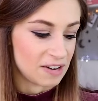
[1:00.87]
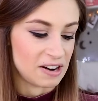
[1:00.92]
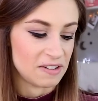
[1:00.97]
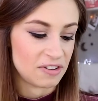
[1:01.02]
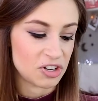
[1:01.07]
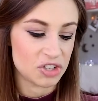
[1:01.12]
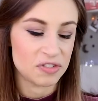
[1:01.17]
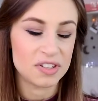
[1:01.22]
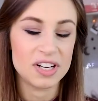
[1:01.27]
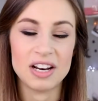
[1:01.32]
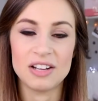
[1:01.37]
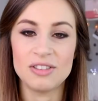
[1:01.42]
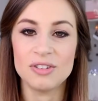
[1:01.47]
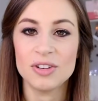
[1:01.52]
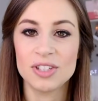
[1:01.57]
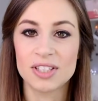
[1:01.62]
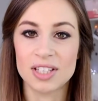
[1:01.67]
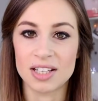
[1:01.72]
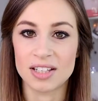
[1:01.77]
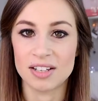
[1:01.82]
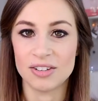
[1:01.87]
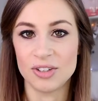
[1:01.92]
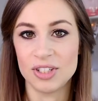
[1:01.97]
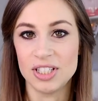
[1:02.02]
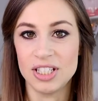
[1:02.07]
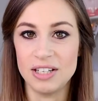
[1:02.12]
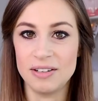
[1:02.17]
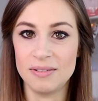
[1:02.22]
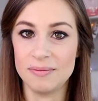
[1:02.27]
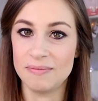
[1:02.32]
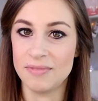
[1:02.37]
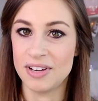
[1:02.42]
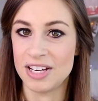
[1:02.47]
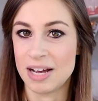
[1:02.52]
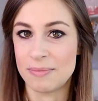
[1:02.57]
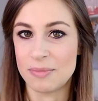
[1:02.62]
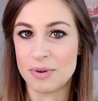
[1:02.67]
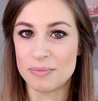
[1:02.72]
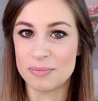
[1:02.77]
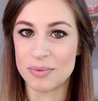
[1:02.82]
ve le faccio vedere indossate così
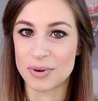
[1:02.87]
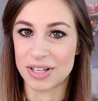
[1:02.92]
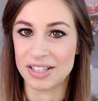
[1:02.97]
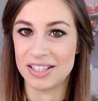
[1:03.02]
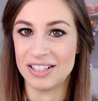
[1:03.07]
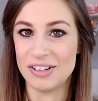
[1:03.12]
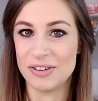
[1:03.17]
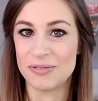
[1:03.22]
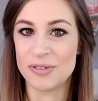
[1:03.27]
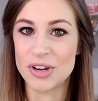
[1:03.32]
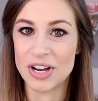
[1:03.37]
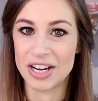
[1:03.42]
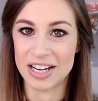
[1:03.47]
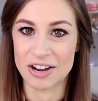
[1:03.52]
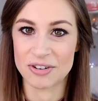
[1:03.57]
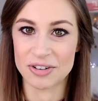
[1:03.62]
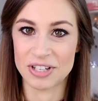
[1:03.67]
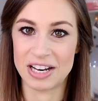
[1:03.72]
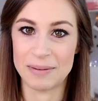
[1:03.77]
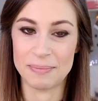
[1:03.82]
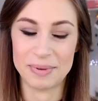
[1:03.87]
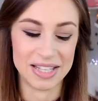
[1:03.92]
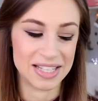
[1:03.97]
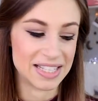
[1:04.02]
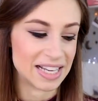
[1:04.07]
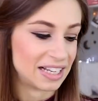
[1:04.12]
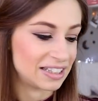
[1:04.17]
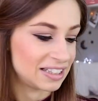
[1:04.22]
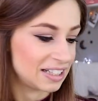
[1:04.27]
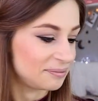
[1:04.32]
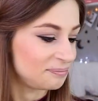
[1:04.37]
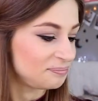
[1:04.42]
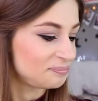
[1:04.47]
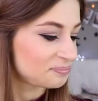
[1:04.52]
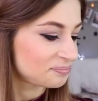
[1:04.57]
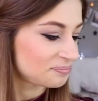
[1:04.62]
vediamo un pochettino voi anche cosa ne pensate.